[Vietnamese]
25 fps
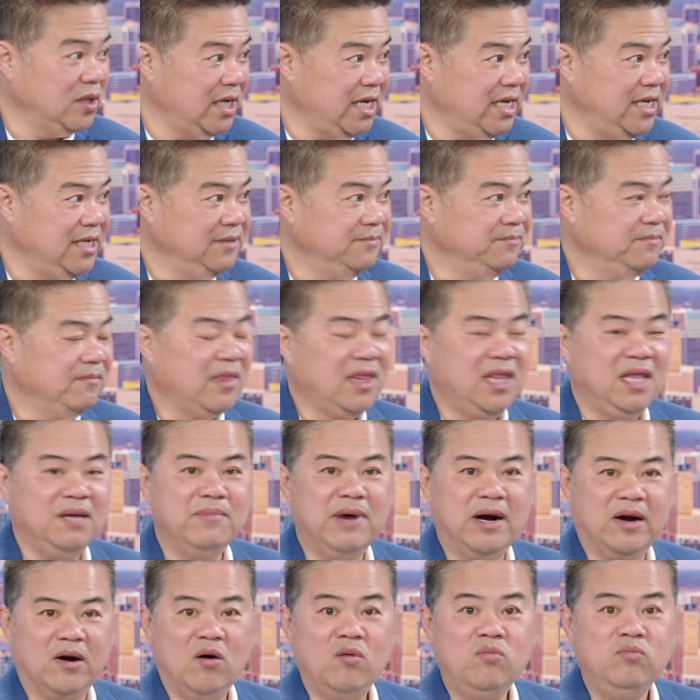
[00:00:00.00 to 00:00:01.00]
đi nhưng
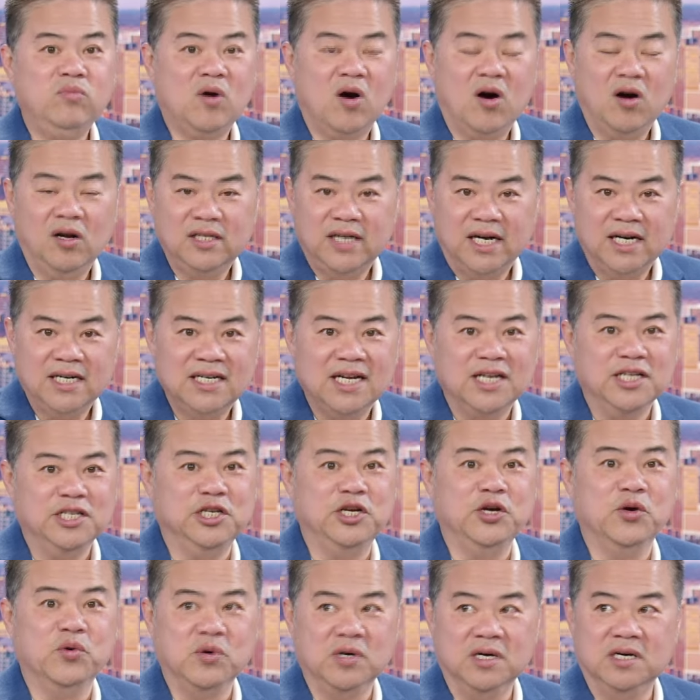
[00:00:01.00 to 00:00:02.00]
mà cũng có rất là
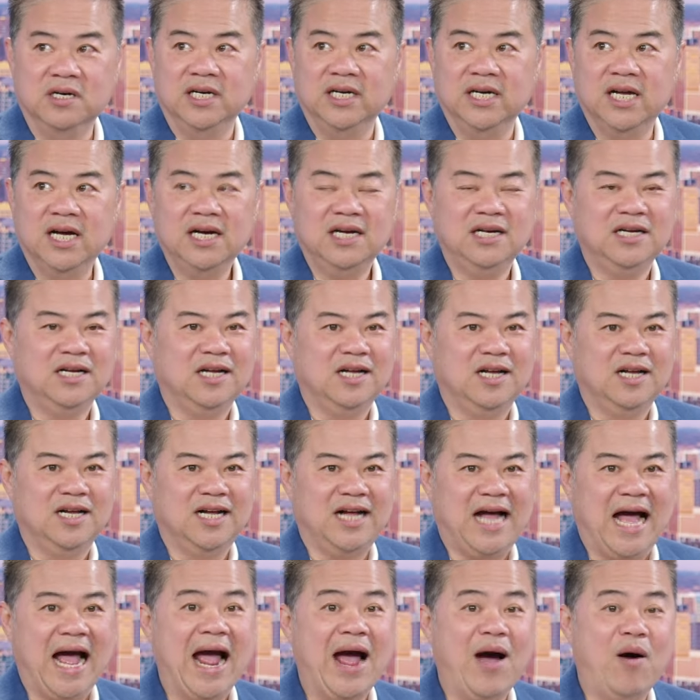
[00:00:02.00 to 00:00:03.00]
nhiều người đó
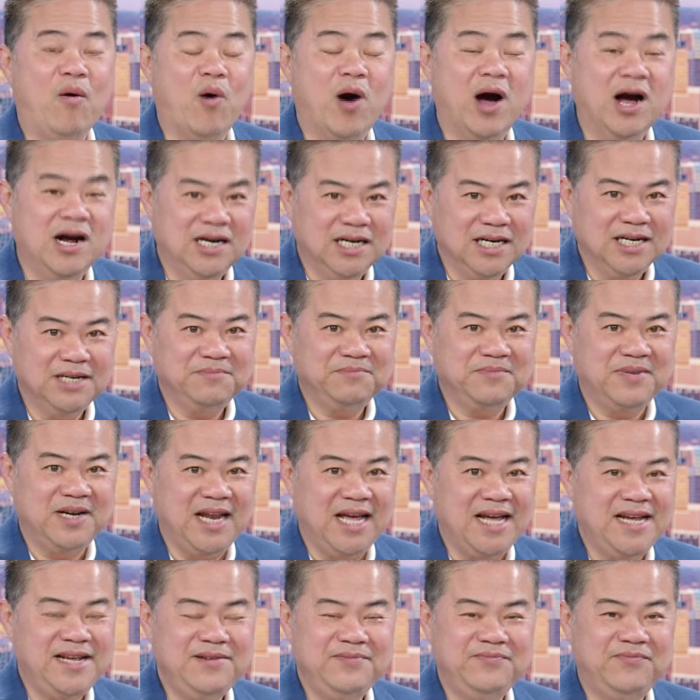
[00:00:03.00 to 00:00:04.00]
hào hứng lắm
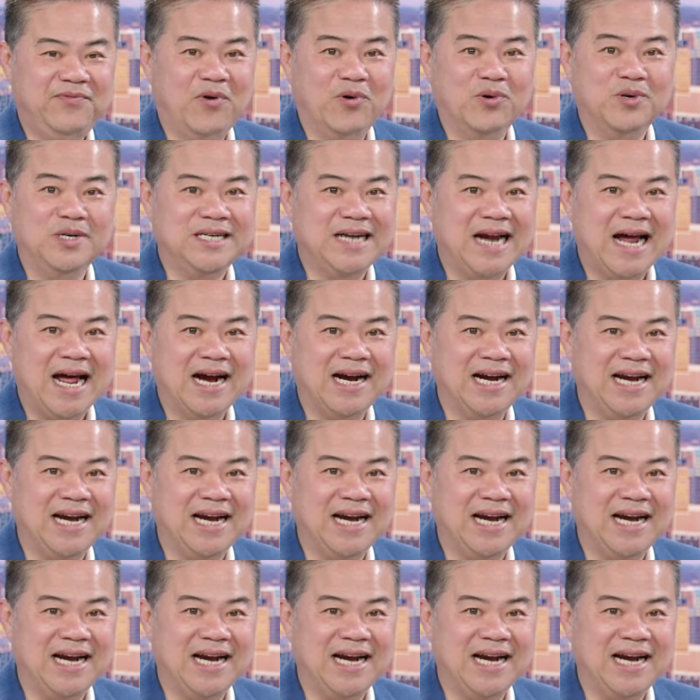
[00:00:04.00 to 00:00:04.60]
lấy phone ra